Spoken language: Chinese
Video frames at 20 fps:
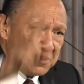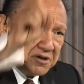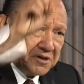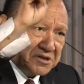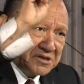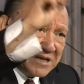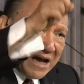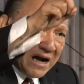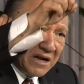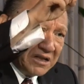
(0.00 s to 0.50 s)

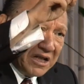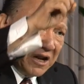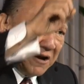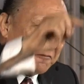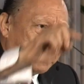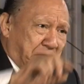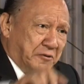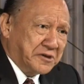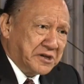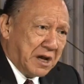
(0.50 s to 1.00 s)
上帝的
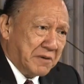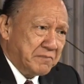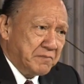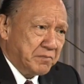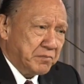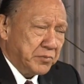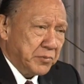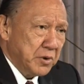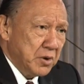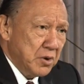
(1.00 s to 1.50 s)
附
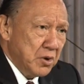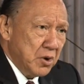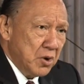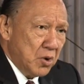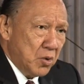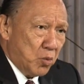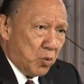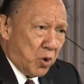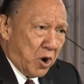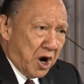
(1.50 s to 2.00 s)
身，
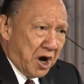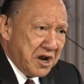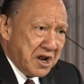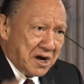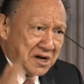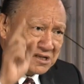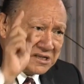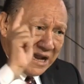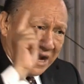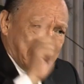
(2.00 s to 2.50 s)
我
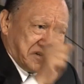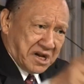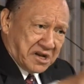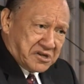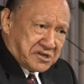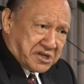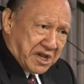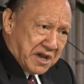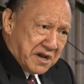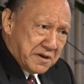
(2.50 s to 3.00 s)
能差
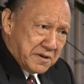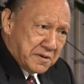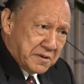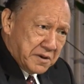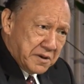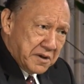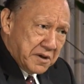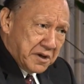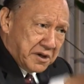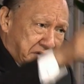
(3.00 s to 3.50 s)
遣谁？
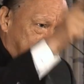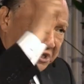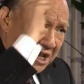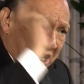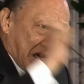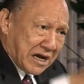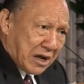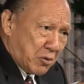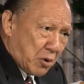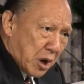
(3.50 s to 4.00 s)

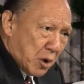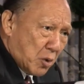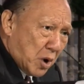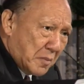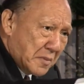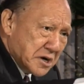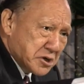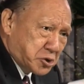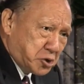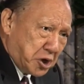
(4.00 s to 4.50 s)
谁肯为我
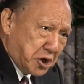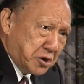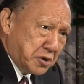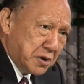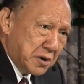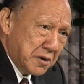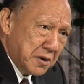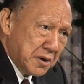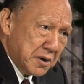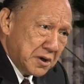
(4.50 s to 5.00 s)
们去？
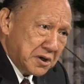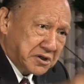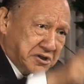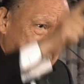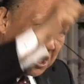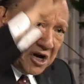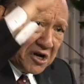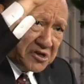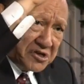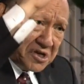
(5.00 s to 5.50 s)

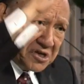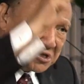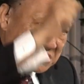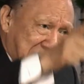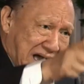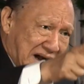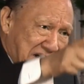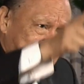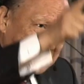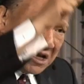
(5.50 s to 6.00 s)
这是
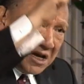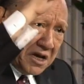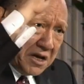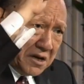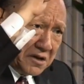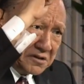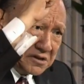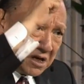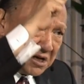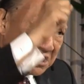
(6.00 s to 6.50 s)
上
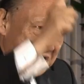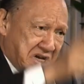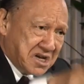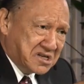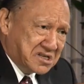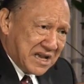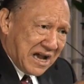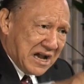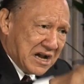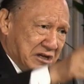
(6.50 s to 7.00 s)
帝在以
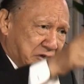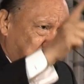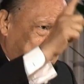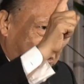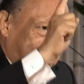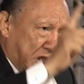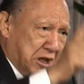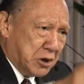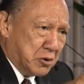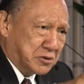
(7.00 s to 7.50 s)
赛亚书
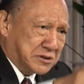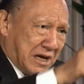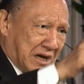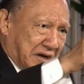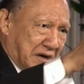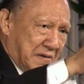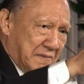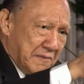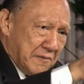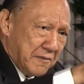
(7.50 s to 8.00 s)
第六章
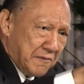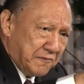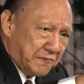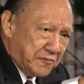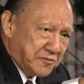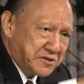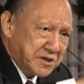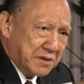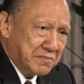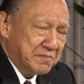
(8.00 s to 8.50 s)
的
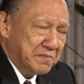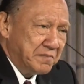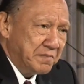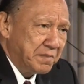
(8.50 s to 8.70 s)
附身。